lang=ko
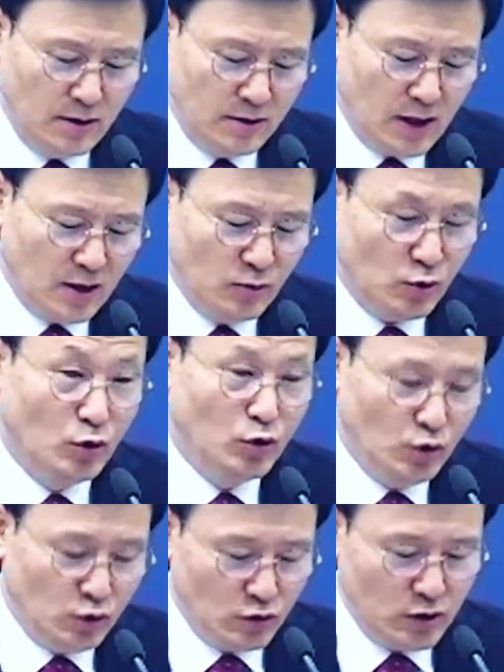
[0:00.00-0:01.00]
나름
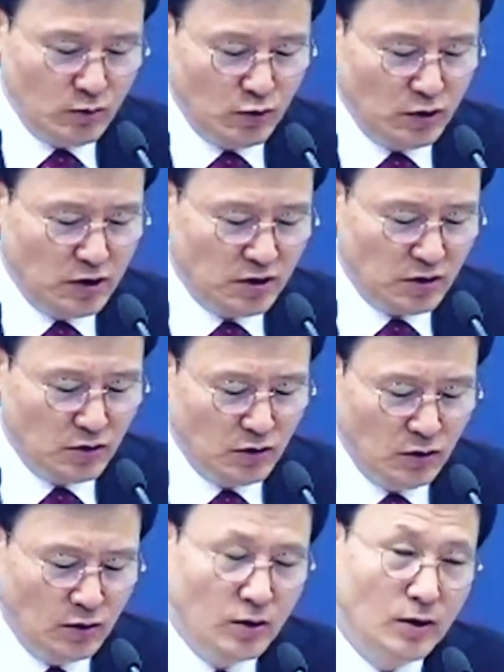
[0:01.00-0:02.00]
돈도 있고 힘도
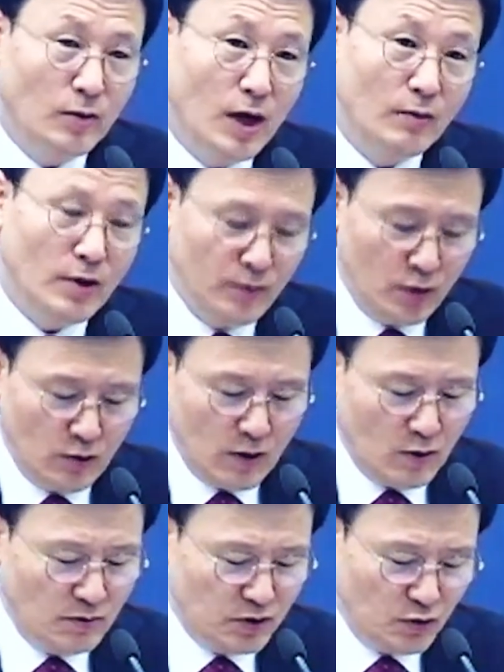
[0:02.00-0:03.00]
있어도 마음에
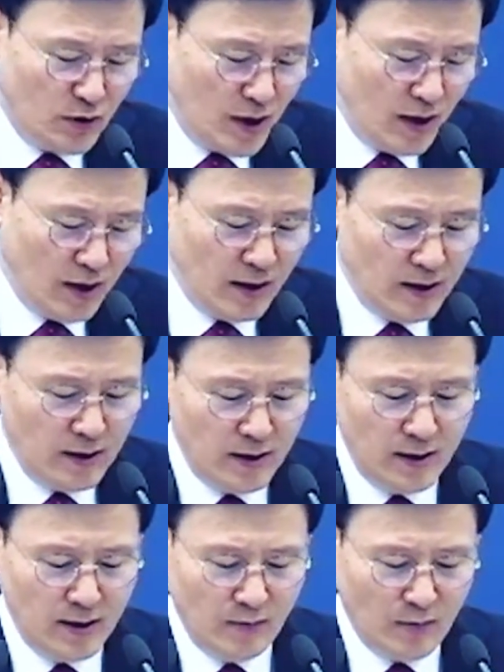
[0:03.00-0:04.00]
평화가 없어. 왜?
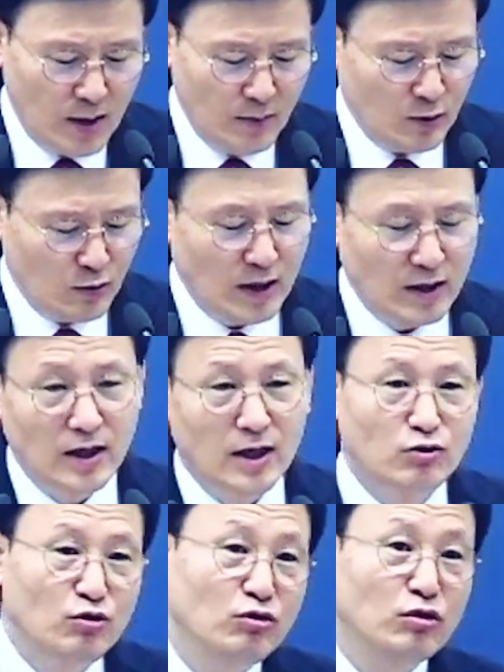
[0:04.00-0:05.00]
마음의
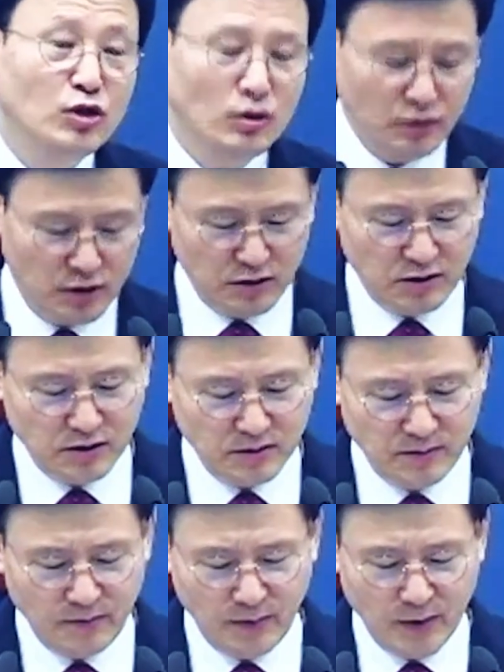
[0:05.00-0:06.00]
관계가 뒤틀려 버렸어.
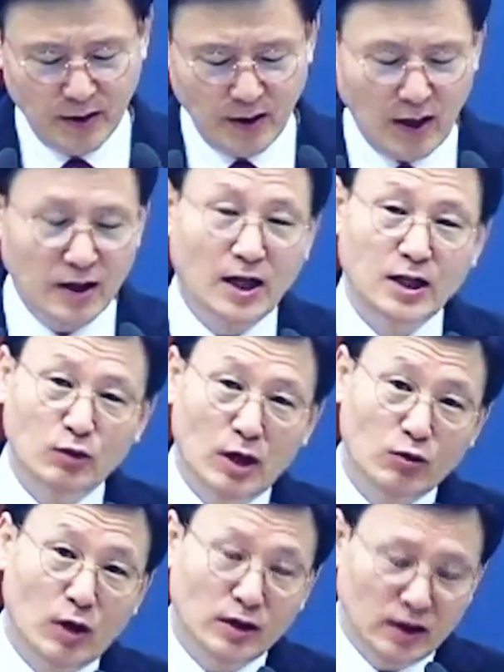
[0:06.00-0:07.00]

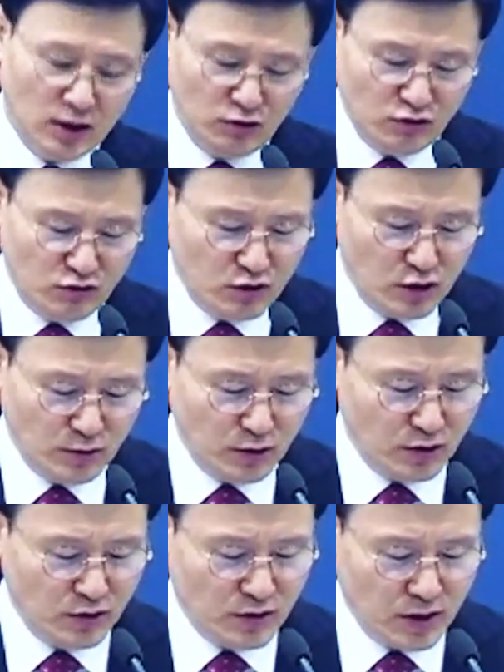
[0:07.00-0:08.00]
하나님과의 관계가 뒤틀려
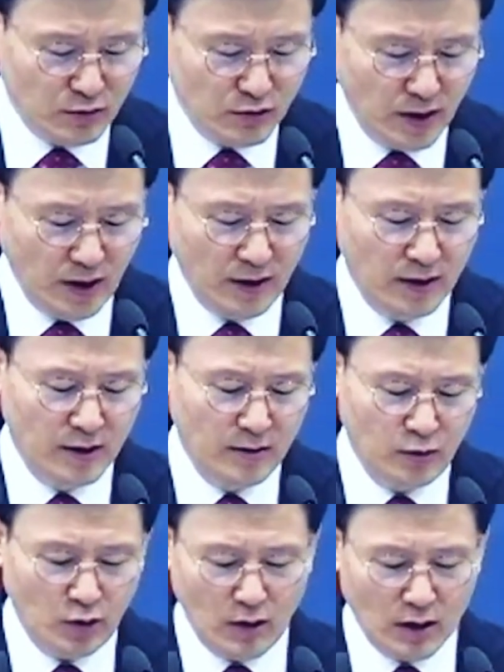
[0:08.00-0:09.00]
버렸기 때문에
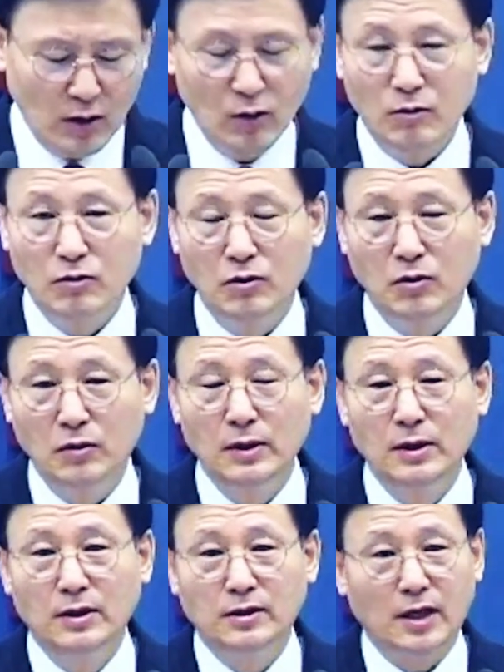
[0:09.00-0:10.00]
평화가 없고
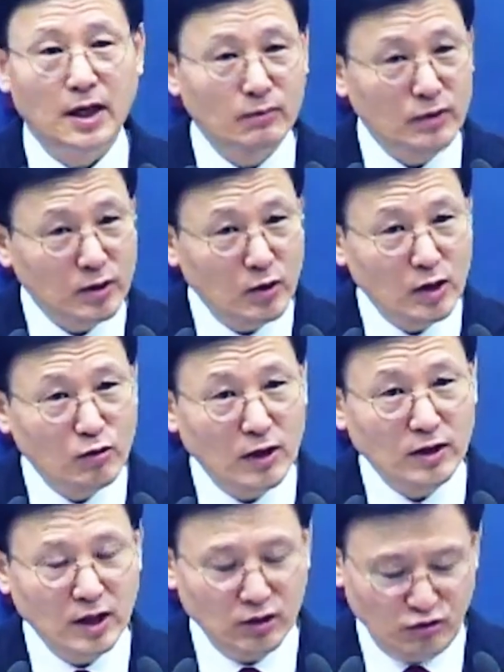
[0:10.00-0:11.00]
사람들과의
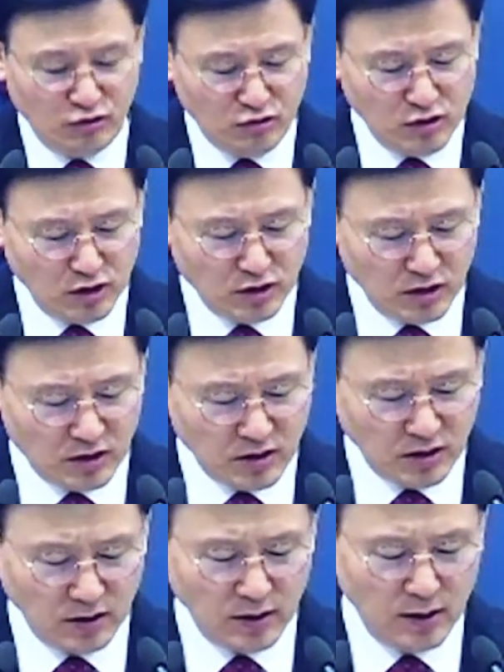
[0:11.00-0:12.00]
관계가
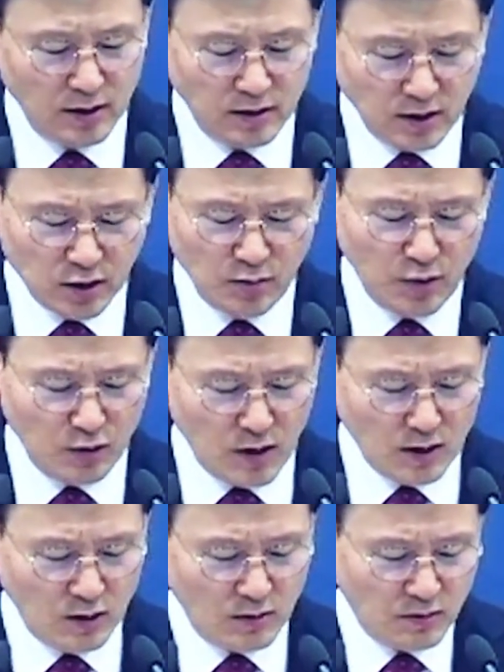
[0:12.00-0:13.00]
뒤틀려져서 그래서
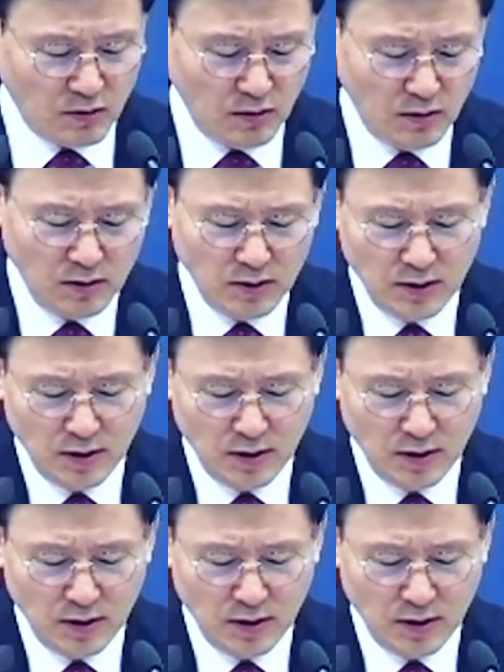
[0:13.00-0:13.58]
평화가 없고